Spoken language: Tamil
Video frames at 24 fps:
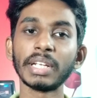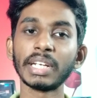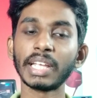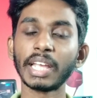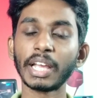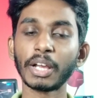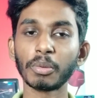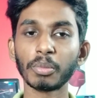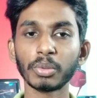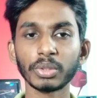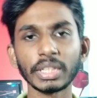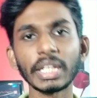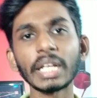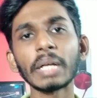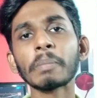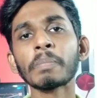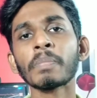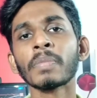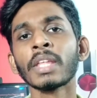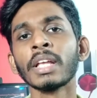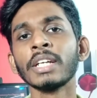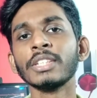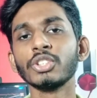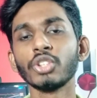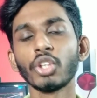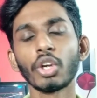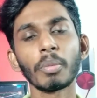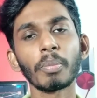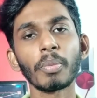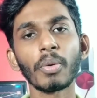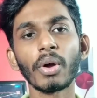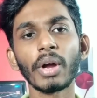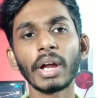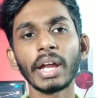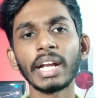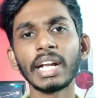அப்படின்னு கேட்கும்போது ஜீரோ
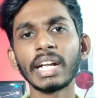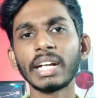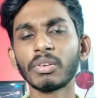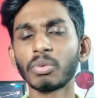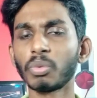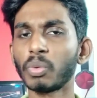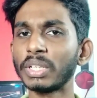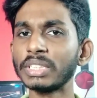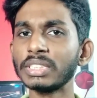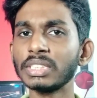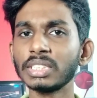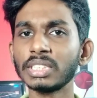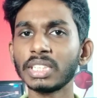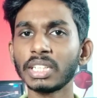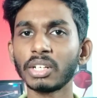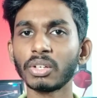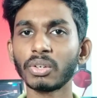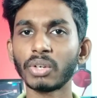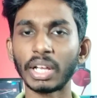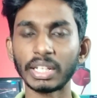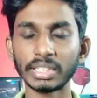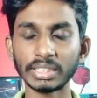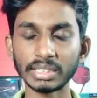பாயிண்ட் ஒன் ஜீரோ